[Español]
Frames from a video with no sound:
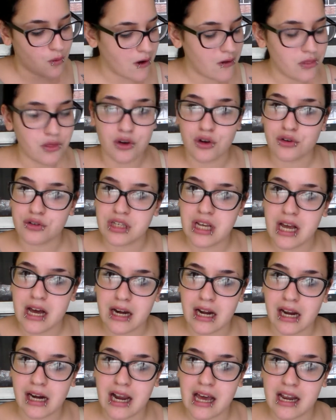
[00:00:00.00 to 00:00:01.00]
Cuando consiga
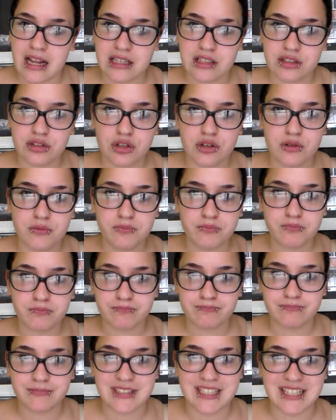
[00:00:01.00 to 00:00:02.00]
arreglar esto,
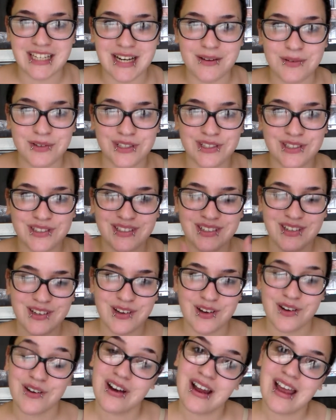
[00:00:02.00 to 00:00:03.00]
seguiremos
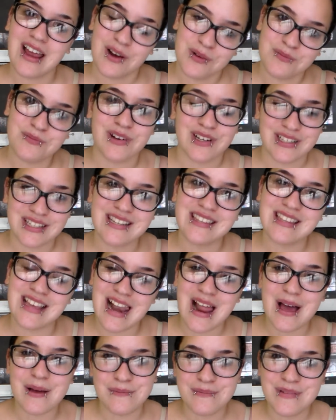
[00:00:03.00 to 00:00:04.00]
con el unboxing
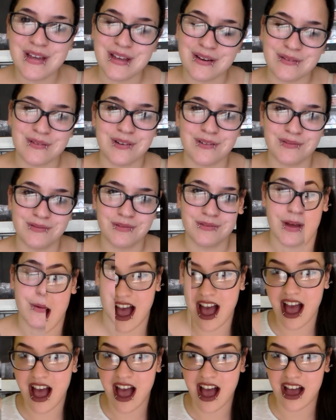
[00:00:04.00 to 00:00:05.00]
de la Virgo
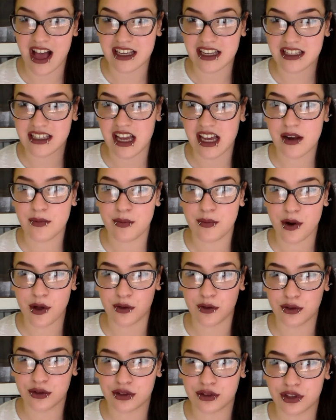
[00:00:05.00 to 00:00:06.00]
aquí está el
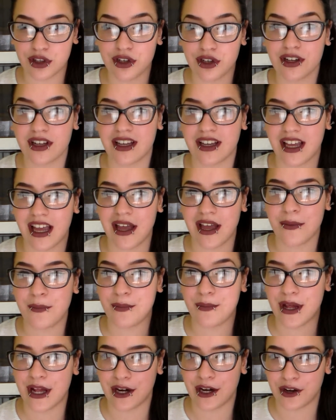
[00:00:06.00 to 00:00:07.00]
producto que
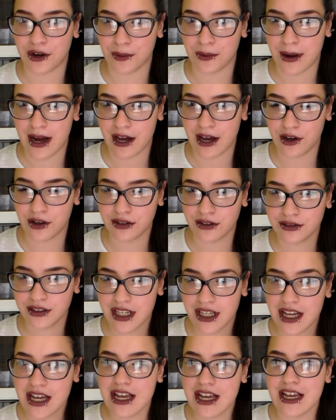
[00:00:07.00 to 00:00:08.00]
me robaron
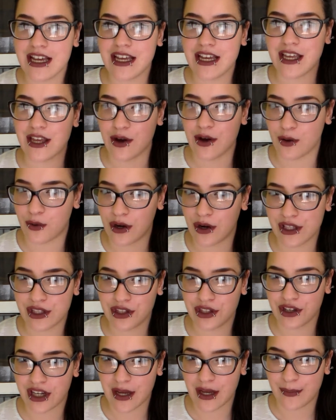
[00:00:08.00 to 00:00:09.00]
y os
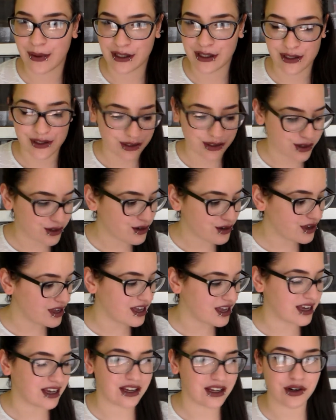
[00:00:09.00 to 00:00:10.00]
cuento qué pasó.
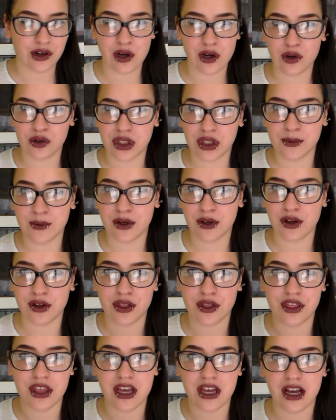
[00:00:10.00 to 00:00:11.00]
Eh, creo que lo último que
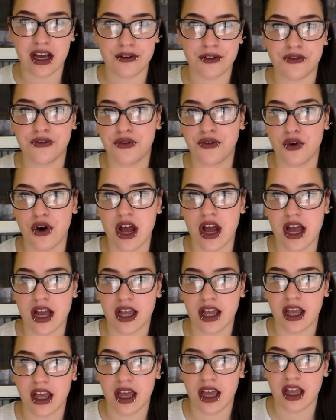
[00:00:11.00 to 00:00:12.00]
os dije
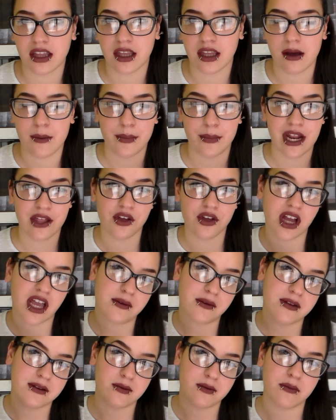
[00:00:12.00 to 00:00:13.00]
fue que estaba esperando a
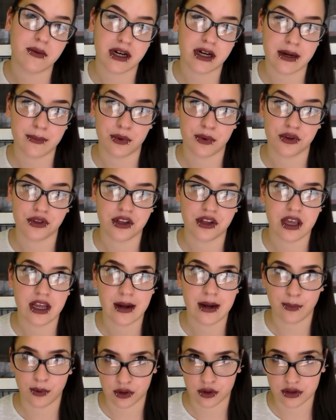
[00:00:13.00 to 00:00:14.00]
que Bilbo me
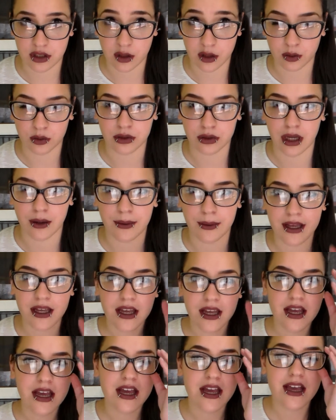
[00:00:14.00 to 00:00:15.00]
respondiera por segunda
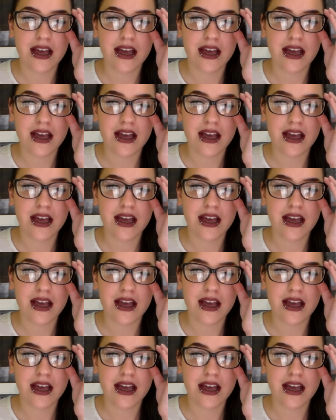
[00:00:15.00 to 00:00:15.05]
vez.